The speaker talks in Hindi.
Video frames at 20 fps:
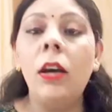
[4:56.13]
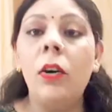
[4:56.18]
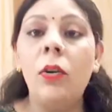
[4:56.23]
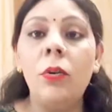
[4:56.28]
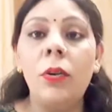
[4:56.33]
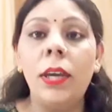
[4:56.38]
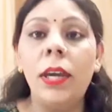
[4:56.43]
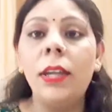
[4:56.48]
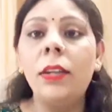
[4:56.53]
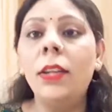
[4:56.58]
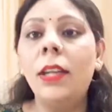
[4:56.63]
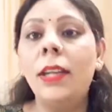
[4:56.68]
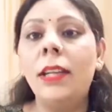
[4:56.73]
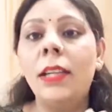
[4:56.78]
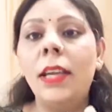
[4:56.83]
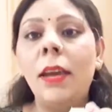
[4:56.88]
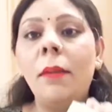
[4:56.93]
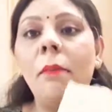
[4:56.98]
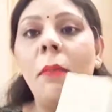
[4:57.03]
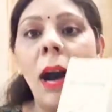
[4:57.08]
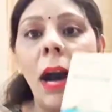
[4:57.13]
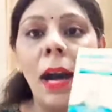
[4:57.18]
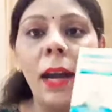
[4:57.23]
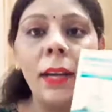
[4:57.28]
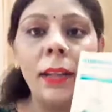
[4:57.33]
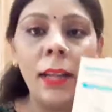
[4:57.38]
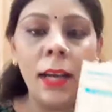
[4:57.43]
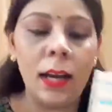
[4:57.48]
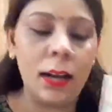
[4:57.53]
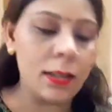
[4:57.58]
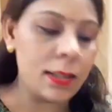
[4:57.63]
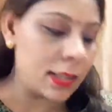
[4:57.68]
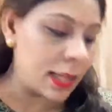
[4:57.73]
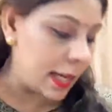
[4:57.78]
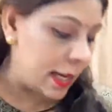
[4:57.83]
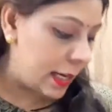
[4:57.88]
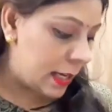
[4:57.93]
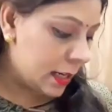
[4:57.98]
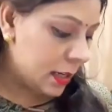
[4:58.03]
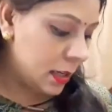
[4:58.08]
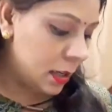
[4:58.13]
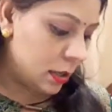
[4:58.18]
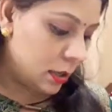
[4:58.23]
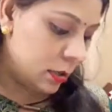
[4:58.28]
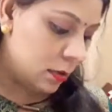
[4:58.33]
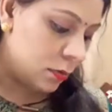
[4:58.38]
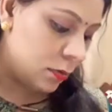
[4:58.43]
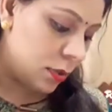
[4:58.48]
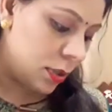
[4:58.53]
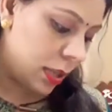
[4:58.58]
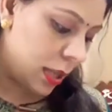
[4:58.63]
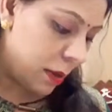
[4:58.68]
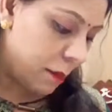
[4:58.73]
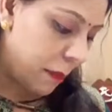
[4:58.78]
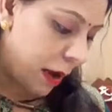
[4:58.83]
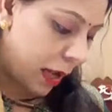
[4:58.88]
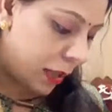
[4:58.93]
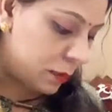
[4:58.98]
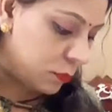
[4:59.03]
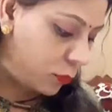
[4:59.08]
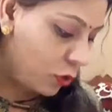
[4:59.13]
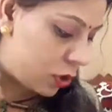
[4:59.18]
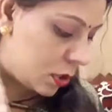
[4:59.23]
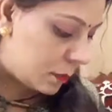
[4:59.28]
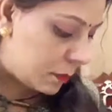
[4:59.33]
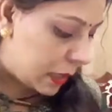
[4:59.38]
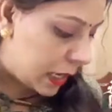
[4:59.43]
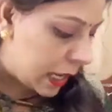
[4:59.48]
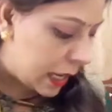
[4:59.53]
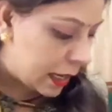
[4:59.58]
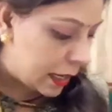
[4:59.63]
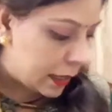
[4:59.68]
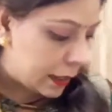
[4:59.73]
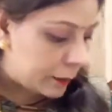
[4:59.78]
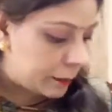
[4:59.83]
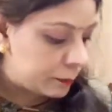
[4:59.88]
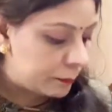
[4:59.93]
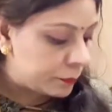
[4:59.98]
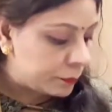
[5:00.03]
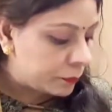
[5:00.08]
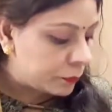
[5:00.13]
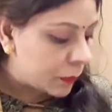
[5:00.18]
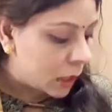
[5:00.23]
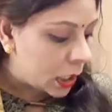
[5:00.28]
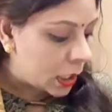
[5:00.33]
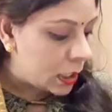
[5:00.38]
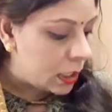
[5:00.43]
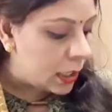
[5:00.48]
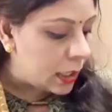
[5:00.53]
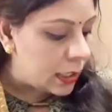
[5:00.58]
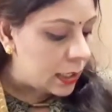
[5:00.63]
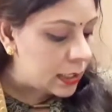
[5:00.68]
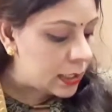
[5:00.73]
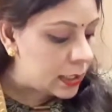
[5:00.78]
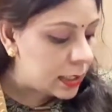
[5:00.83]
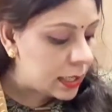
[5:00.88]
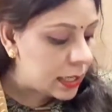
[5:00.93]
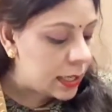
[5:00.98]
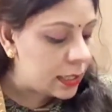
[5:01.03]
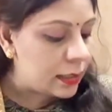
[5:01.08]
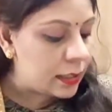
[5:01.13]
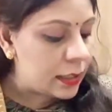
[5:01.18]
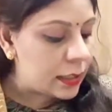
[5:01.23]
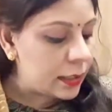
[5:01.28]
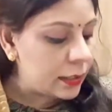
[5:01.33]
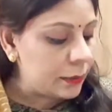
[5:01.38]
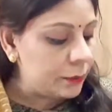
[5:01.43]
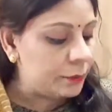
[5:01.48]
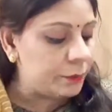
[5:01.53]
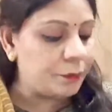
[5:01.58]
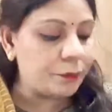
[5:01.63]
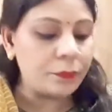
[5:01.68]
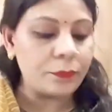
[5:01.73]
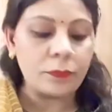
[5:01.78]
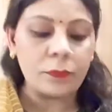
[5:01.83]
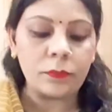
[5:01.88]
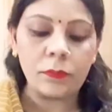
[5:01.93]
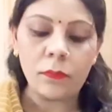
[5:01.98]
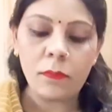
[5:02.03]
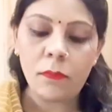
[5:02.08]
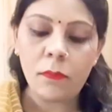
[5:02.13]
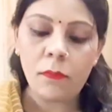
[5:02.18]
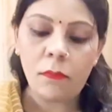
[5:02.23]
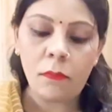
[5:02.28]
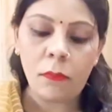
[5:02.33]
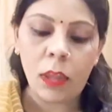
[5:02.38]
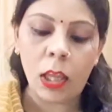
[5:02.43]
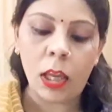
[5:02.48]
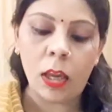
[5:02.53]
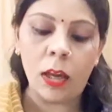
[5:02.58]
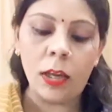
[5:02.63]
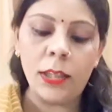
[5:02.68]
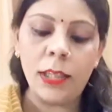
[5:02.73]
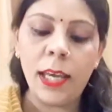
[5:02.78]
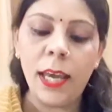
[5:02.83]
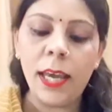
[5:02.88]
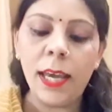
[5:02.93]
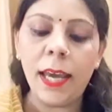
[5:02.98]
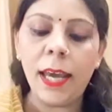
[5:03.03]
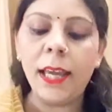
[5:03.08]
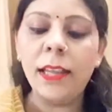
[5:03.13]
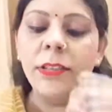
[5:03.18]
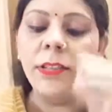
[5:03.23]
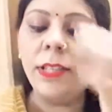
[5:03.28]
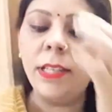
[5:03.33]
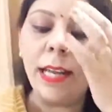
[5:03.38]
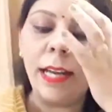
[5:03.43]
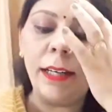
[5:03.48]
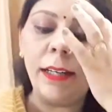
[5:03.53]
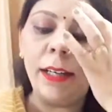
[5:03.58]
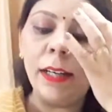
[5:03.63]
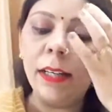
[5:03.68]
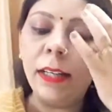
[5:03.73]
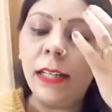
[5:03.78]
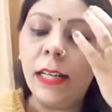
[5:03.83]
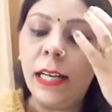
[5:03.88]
ओके देन ये बार था सेकेंड उसके बाद मुझे मिला है इसके अंदर ये है जेंटल